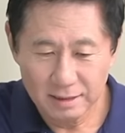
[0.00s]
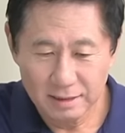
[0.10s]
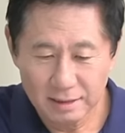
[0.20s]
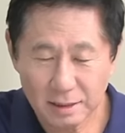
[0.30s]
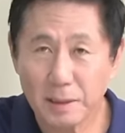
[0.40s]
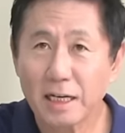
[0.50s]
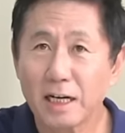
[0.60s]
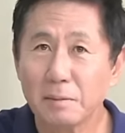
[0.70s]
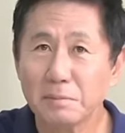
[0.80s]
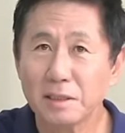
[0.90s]
참
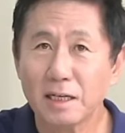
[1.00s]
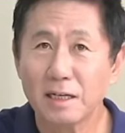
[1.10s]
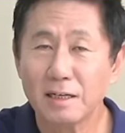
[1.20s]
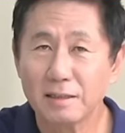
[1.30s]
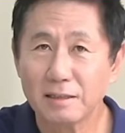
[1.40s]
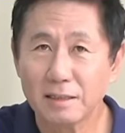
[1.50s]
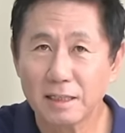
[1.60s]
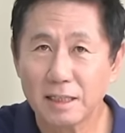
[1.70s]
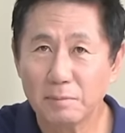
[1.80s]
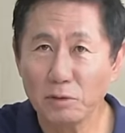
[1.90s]
한가합니다.
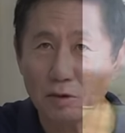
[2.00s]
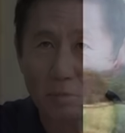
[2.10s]
한번 좀